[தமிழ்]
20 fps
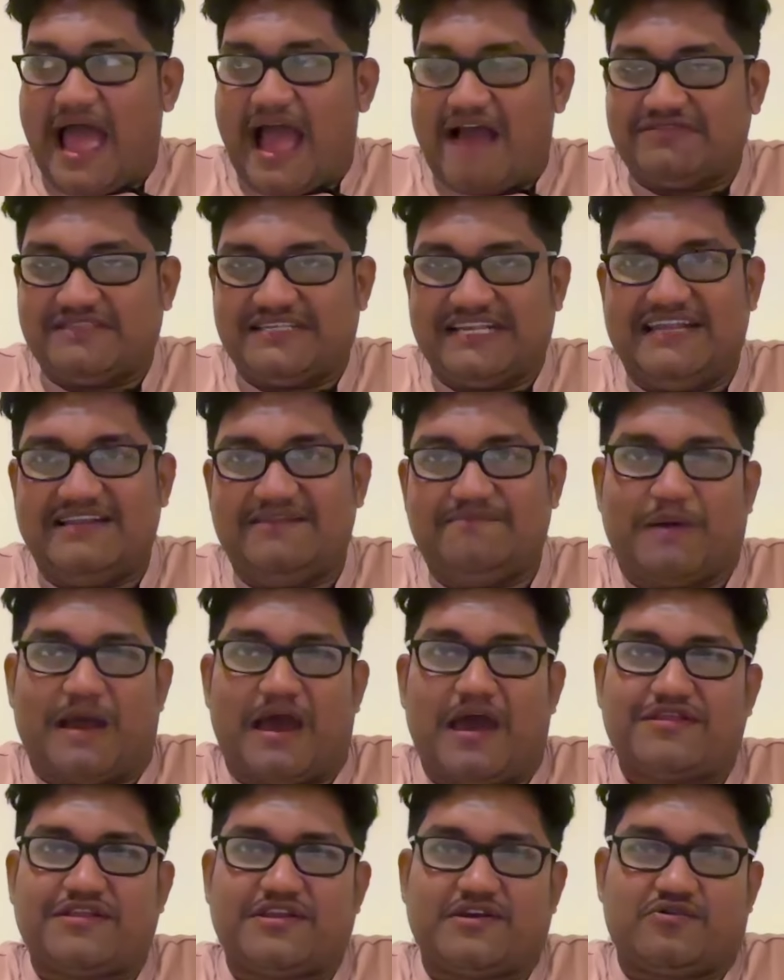ஹவ் சீன்
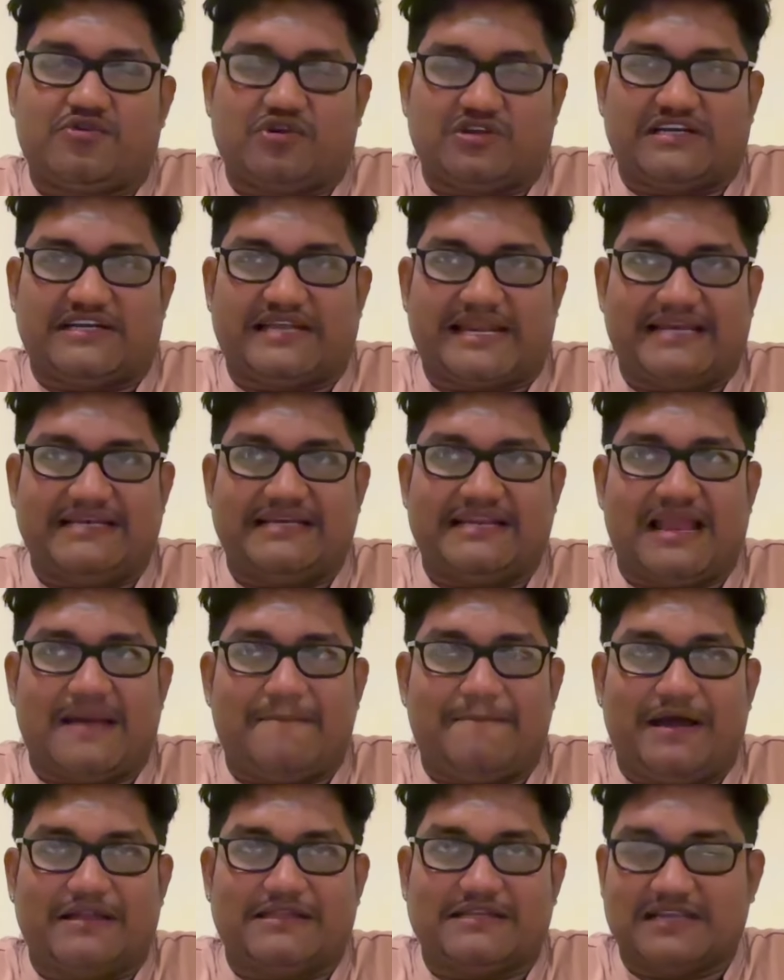பாஸ்ட் கொஞ்சம் ட்ரெண்ட்
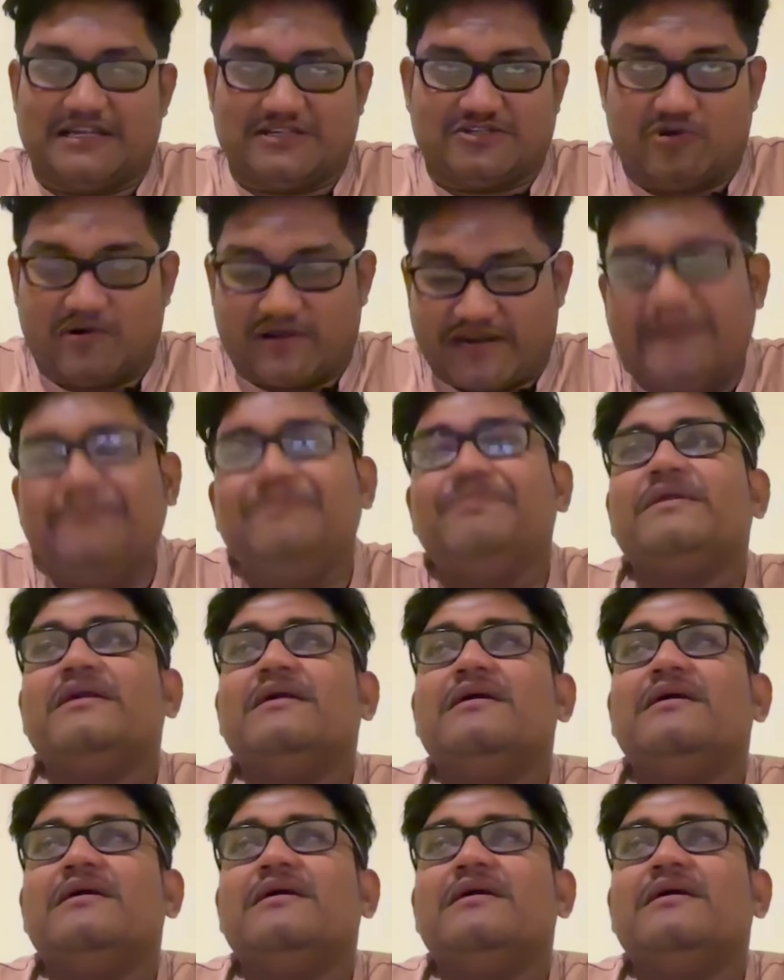எல்லாம் பார்த்துட்டு நான் சொல்றேன்